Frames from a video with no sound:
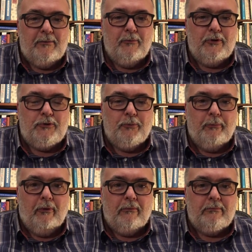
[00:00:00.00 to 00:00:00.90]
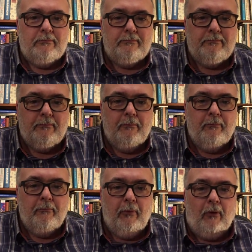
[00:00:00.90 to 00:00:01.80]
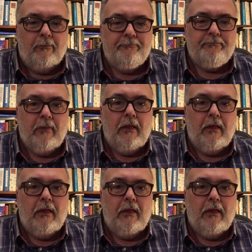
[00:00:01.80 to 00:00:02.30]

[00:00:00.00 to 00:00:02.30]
Muito bom. Bom,